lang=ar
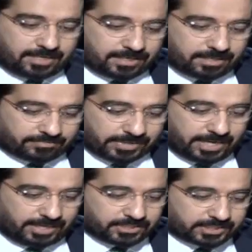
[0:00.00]
آه،
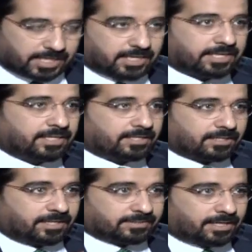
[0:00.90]
فلاح الجزائري
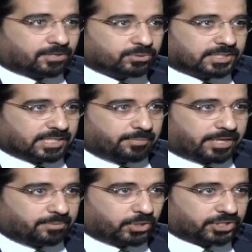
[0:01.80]
أنت كنت
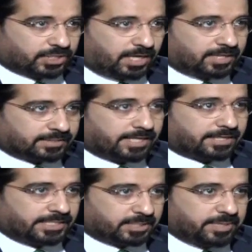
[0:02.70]
سابقا مرشح عن
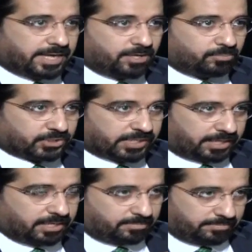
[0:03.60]
تيار حزبي اليوم
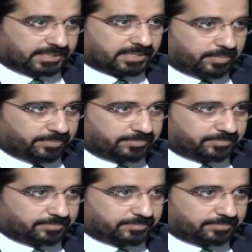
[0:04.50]
مستقل ما السبب؟